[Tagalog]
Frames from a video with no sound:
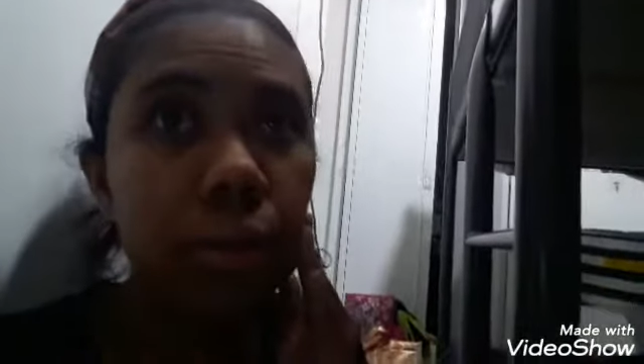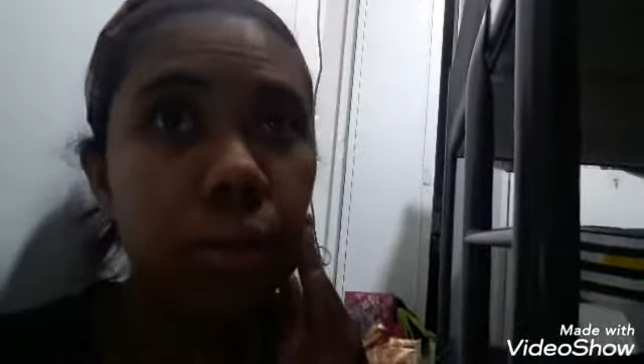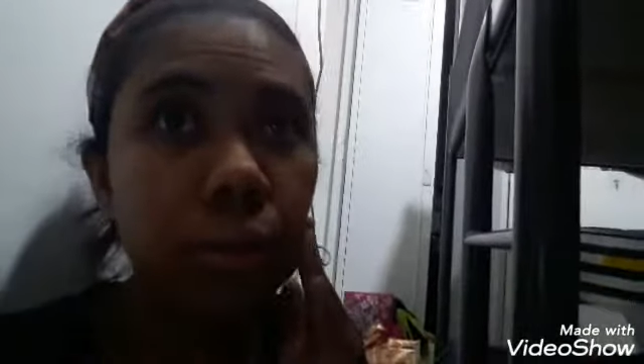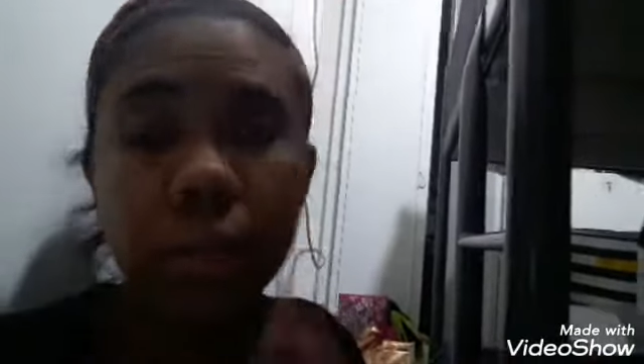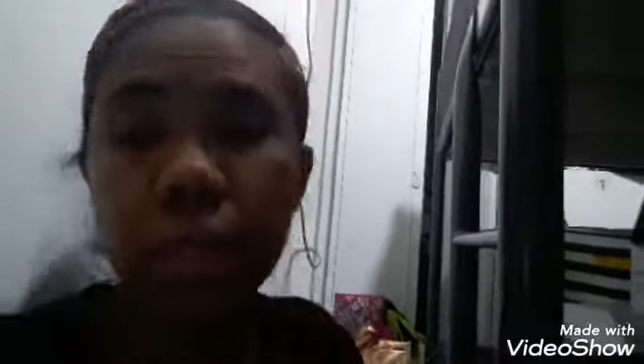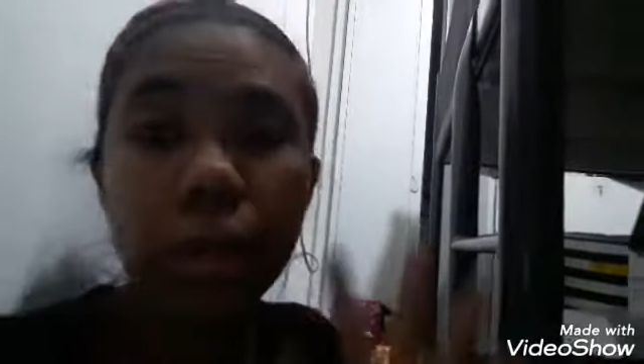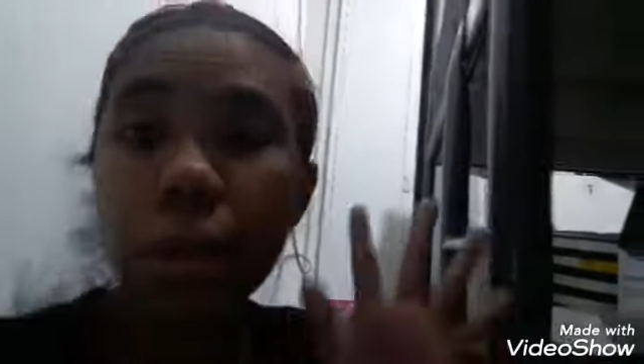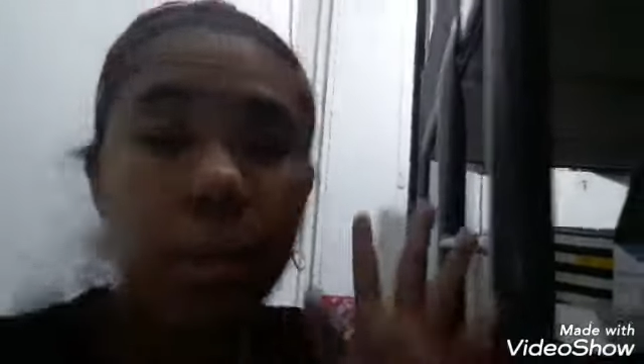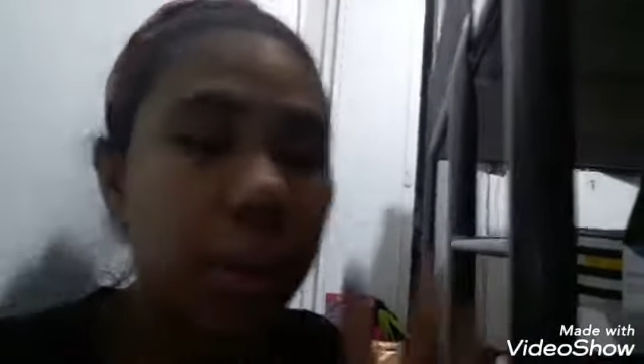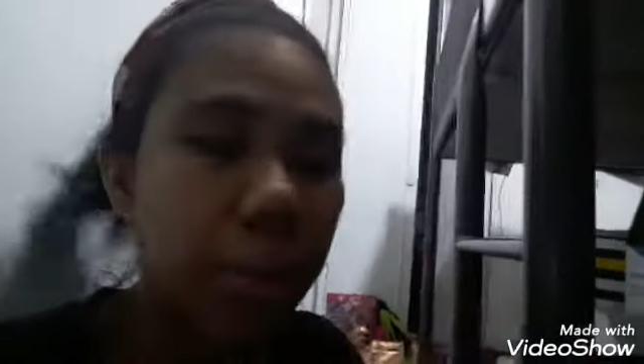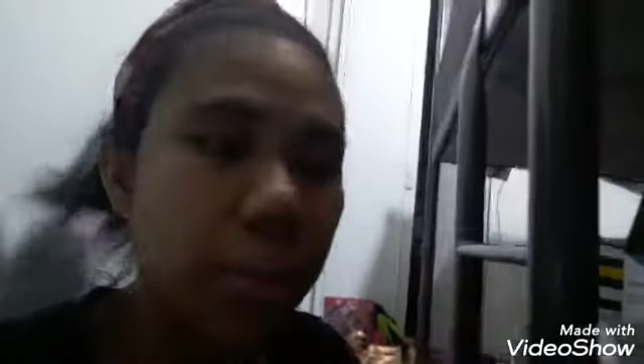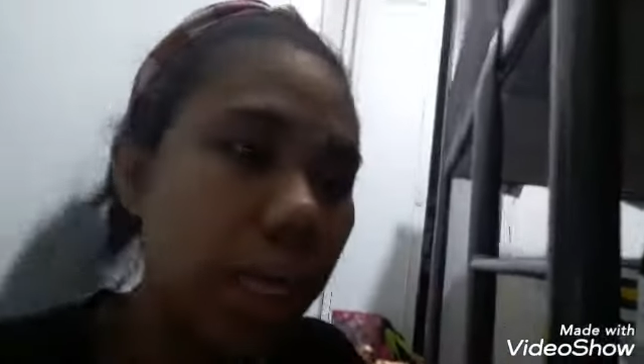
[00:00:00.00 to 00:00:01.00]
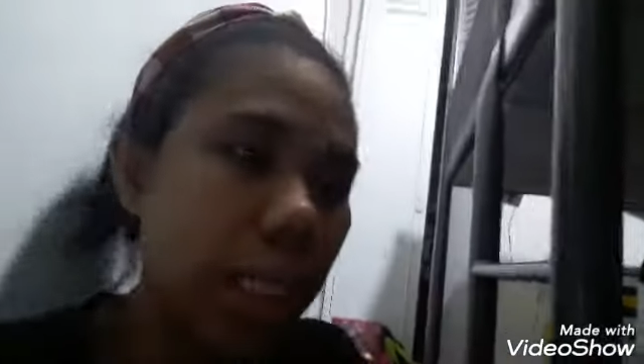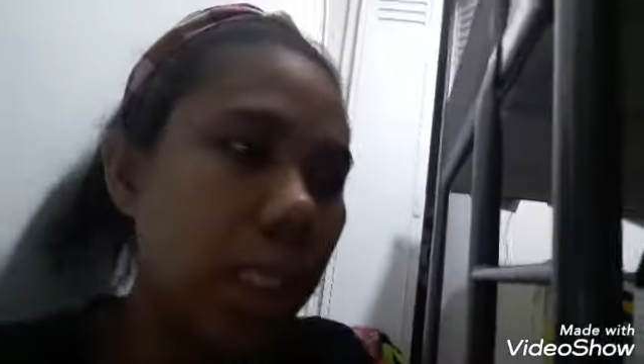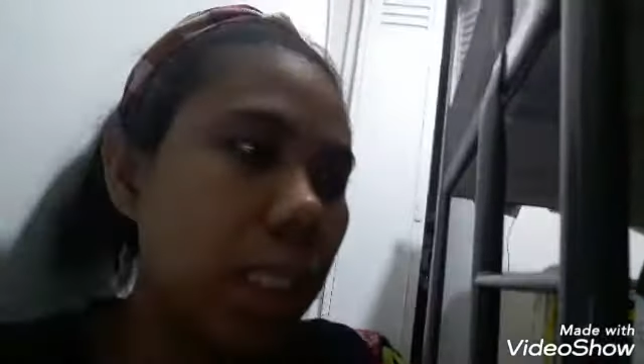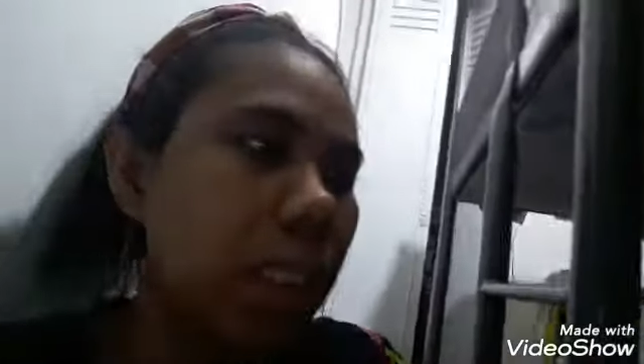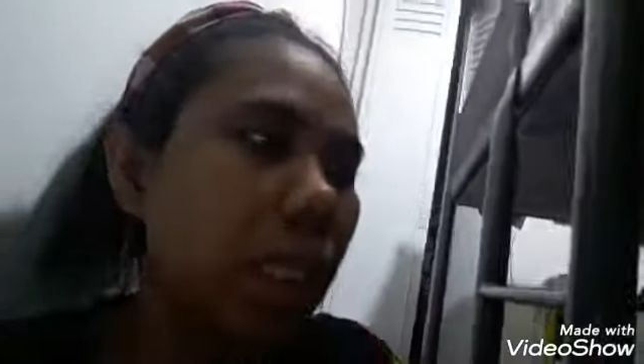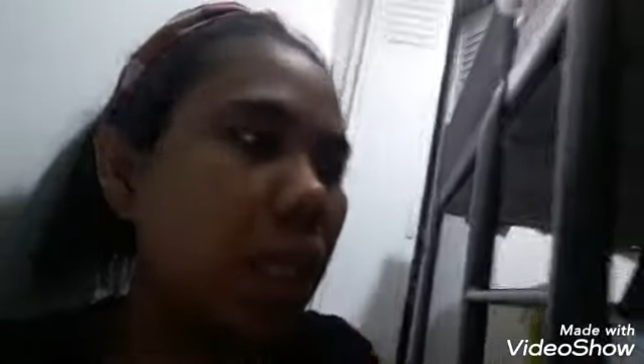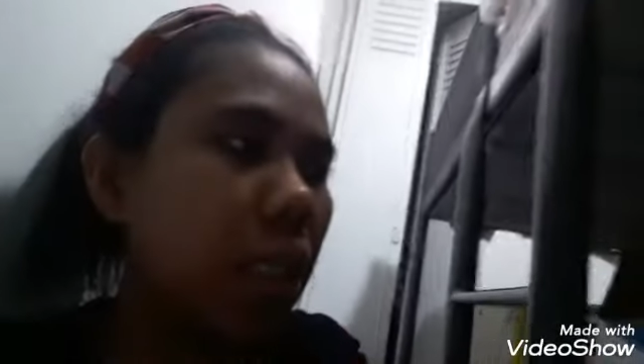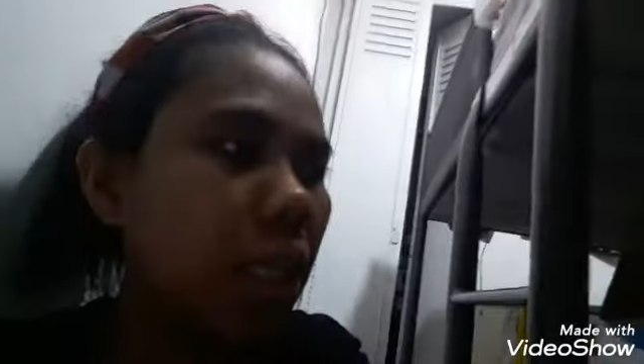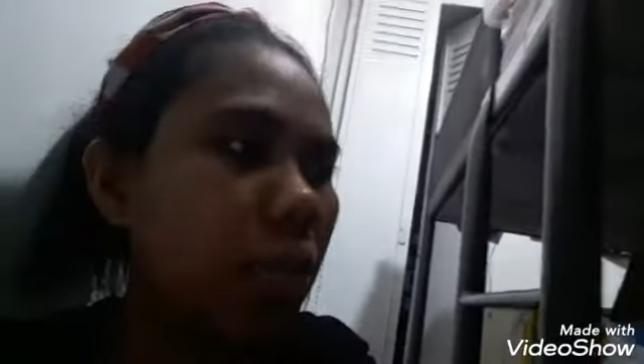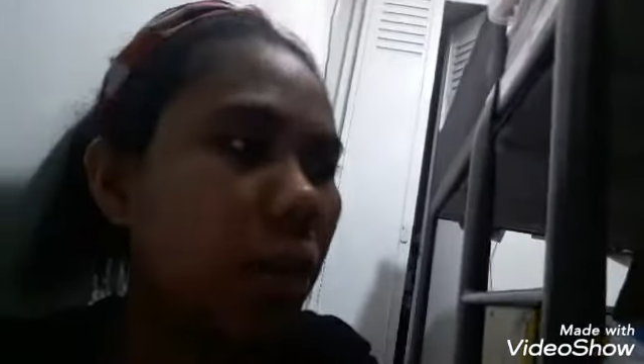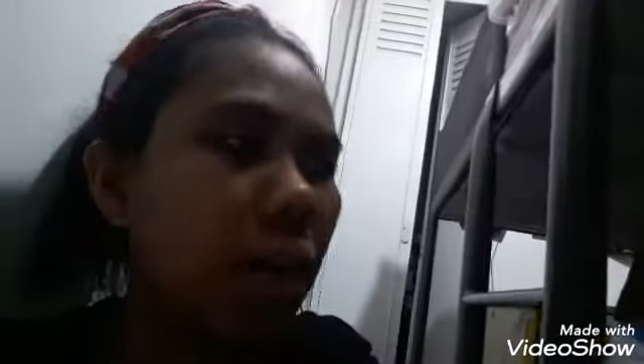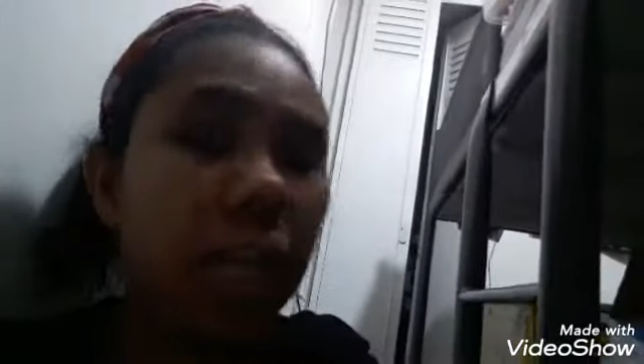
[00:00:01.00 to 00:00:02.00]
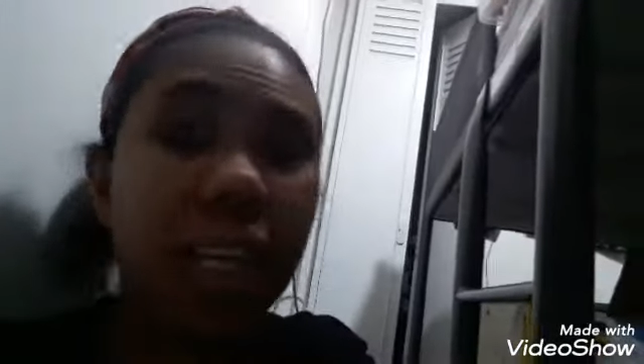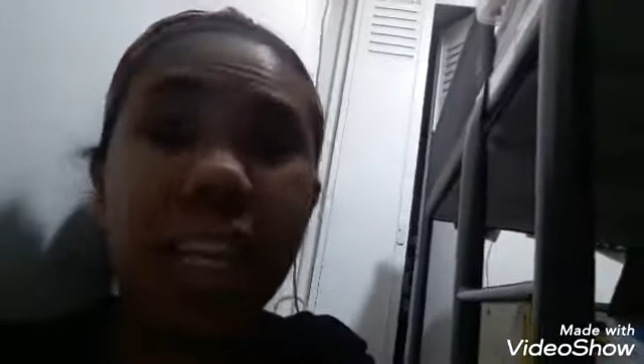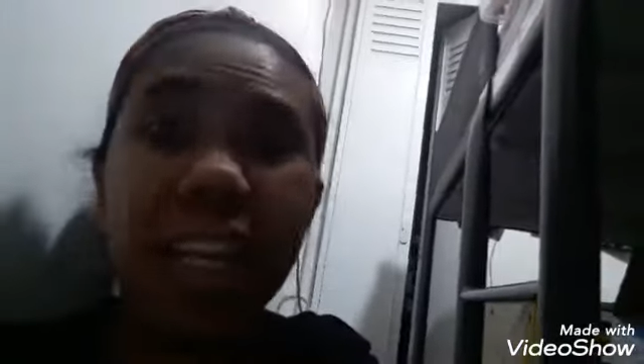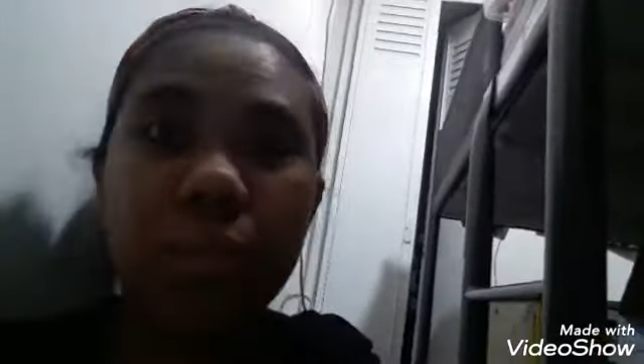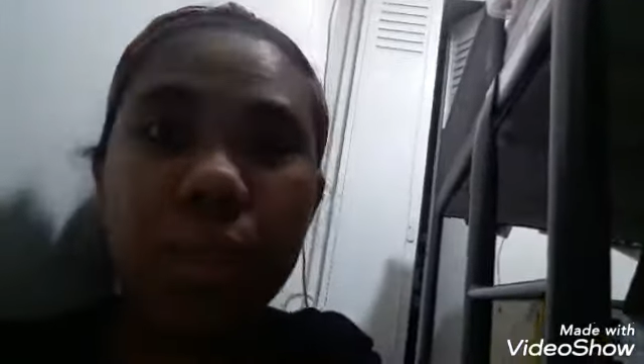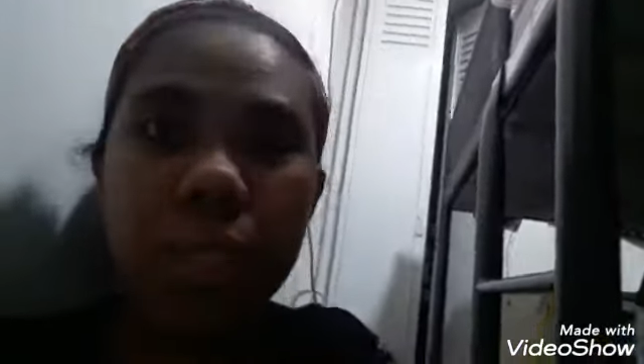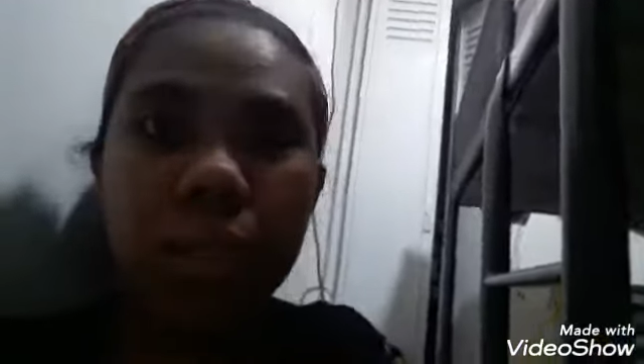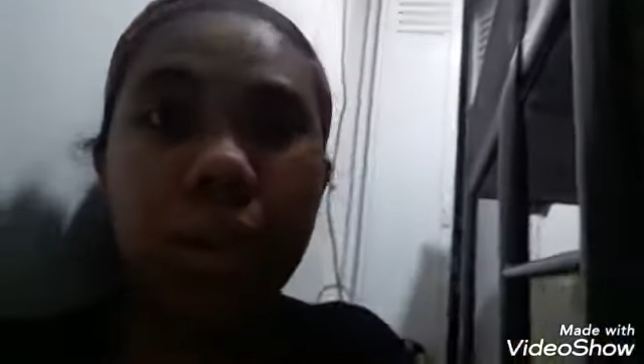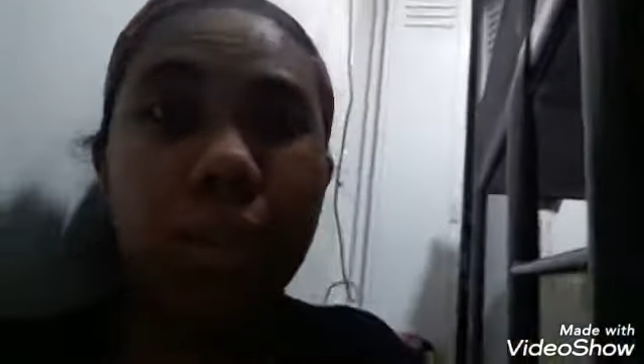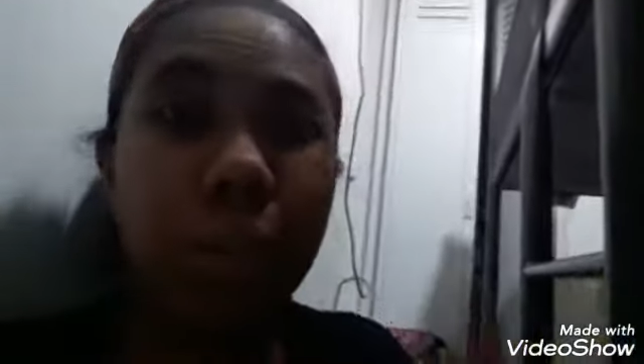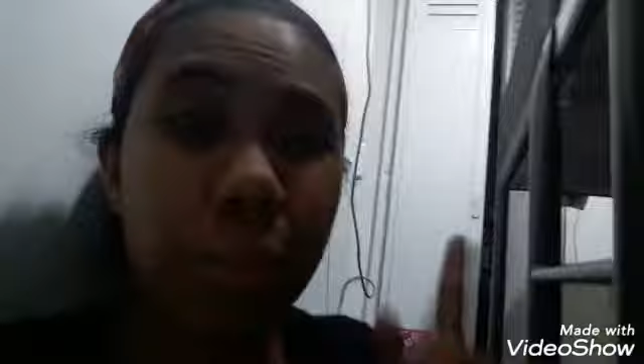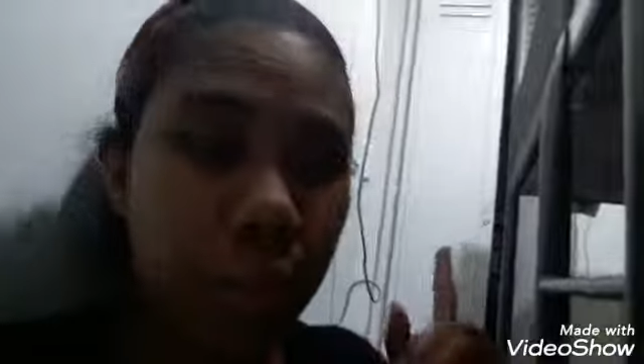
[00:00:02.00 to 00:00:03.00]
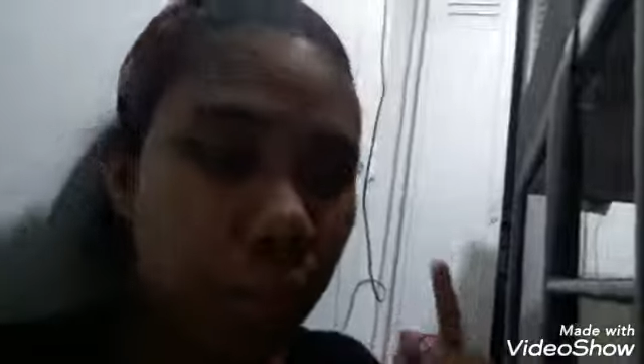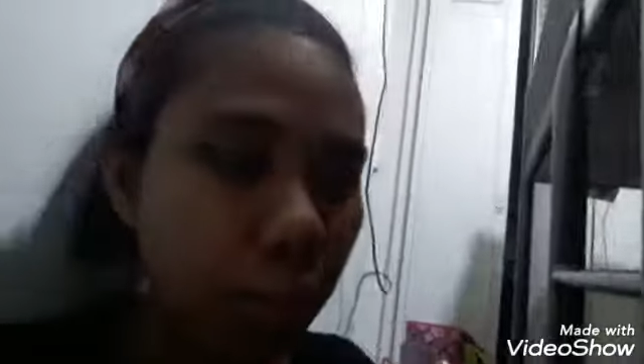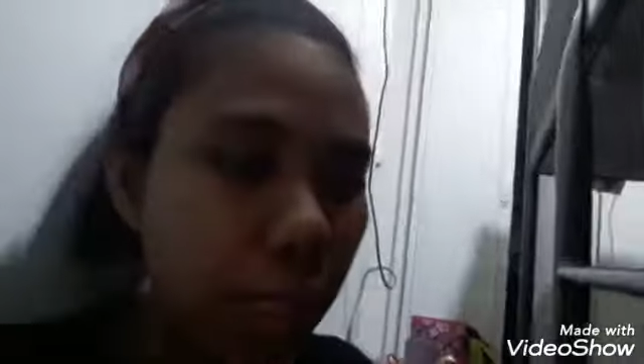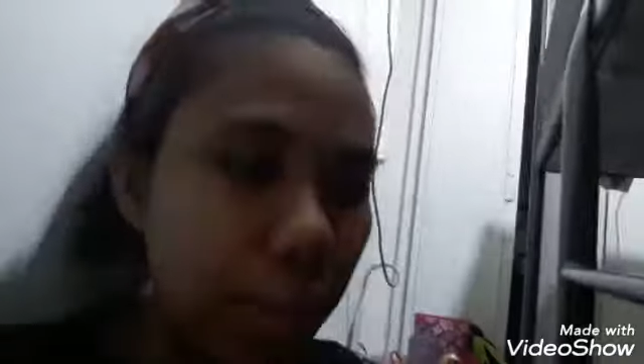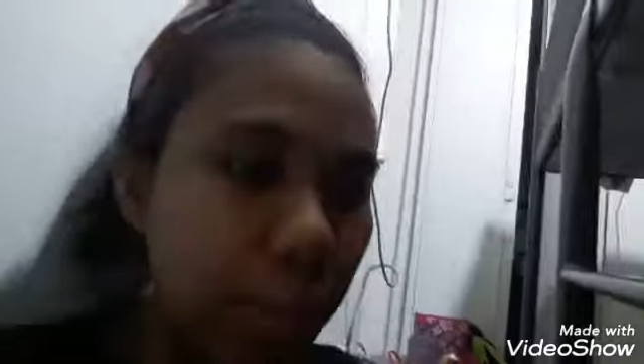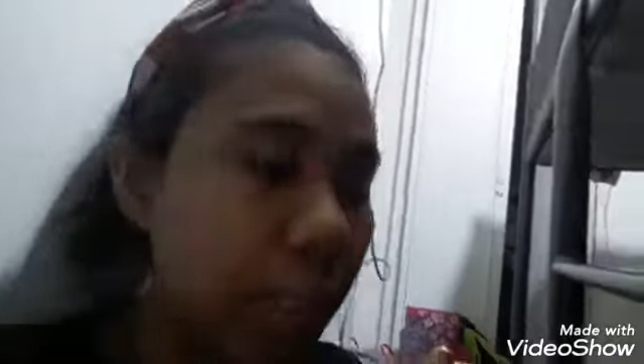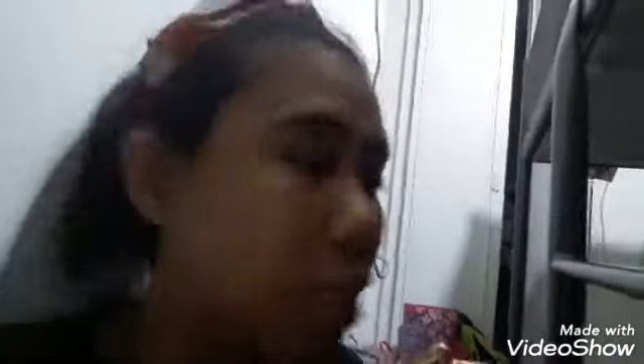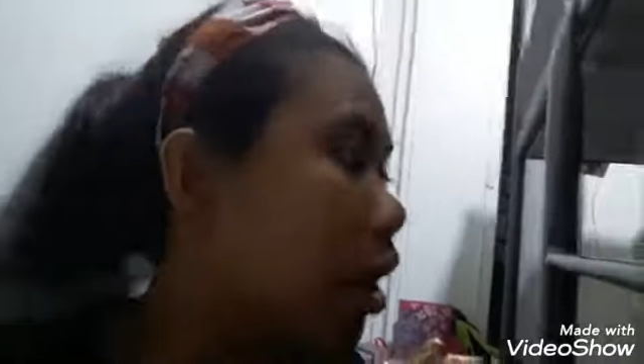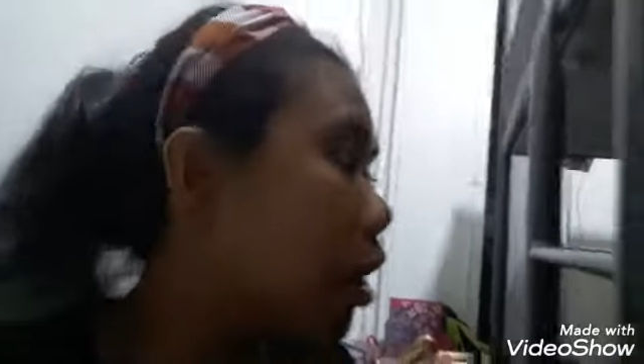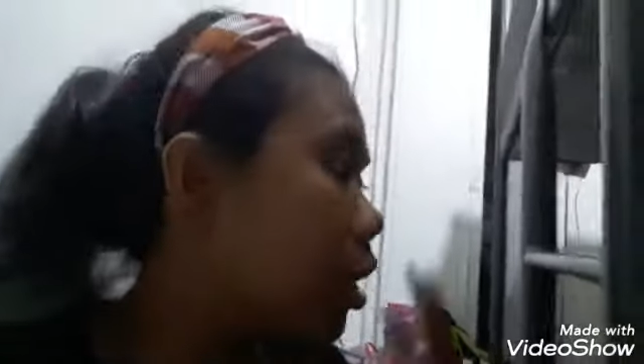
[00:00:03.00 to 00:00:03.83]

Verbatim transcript: so hindi ko na may pakita sa kanya yung mga ilalabas ko i-prepare kong gamit